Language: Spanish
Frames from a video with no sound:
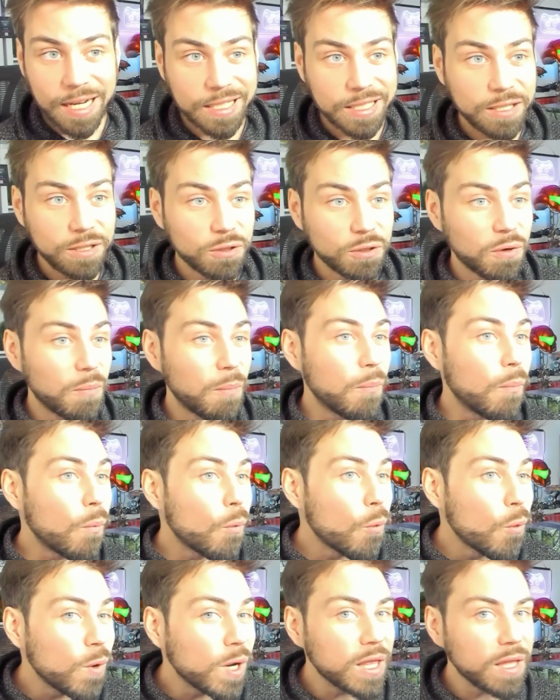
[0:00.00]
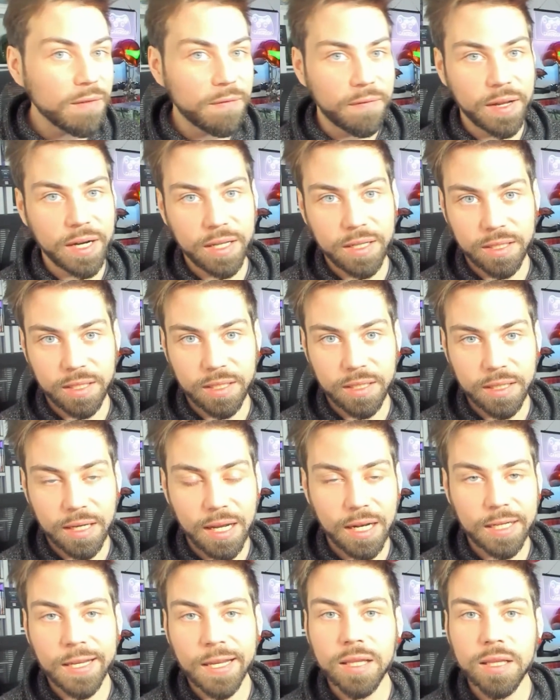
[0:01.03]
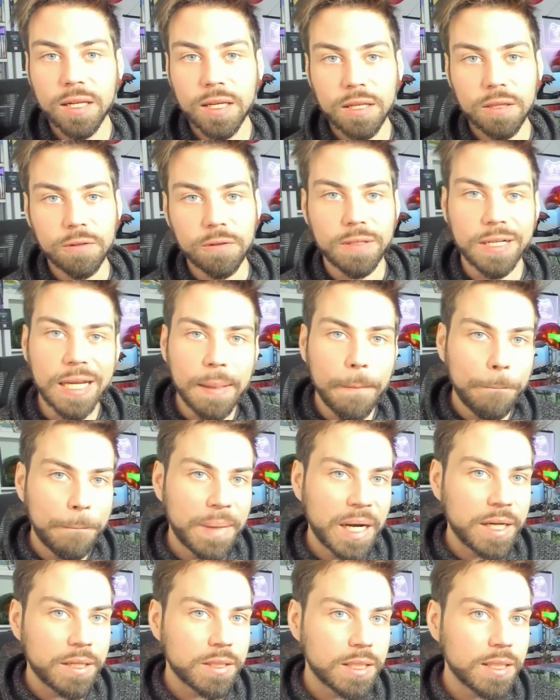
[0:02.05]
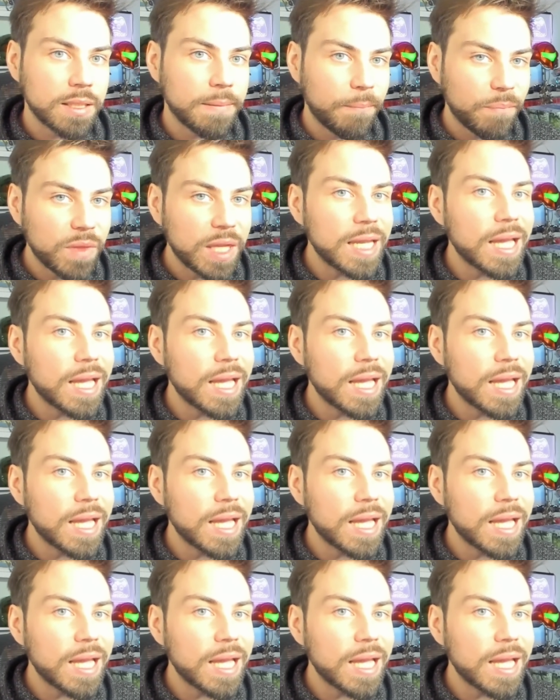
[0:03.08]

ha sido muy diferente a la que ha tenido en prensa